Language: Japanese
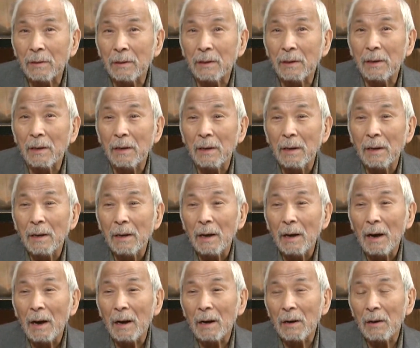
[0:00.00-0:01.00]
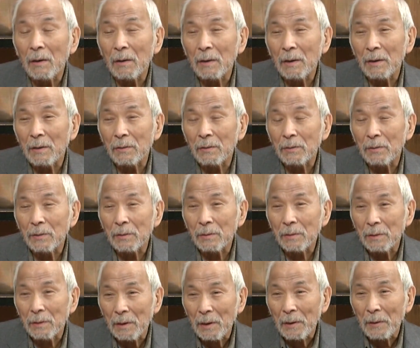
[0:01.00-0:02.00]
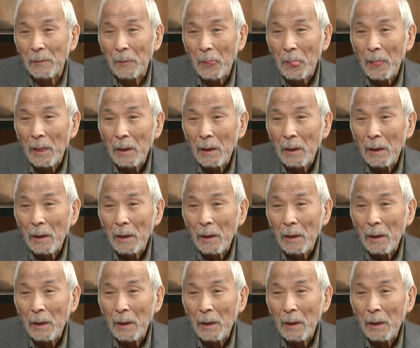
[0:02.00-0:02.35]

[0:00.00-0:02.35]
に現れるというね、